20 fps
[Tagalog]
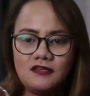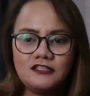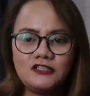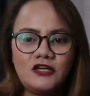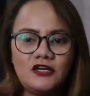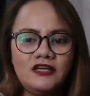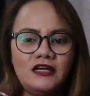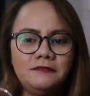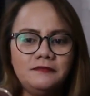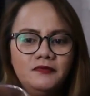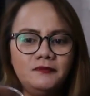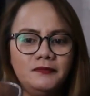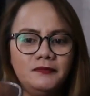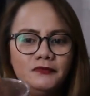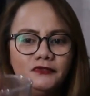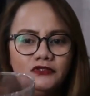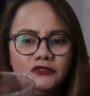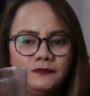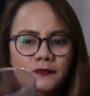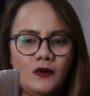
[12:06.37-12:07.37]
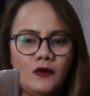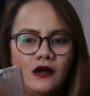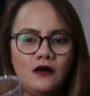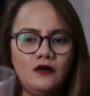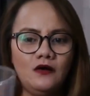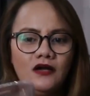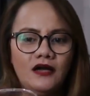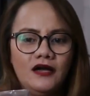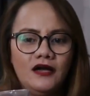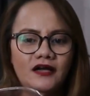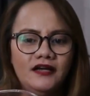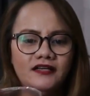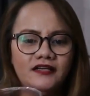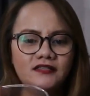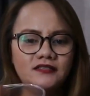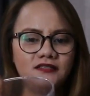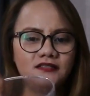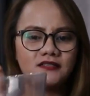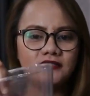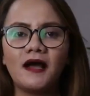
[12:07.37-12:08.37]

So, ayan, bugbunot po ako, guys.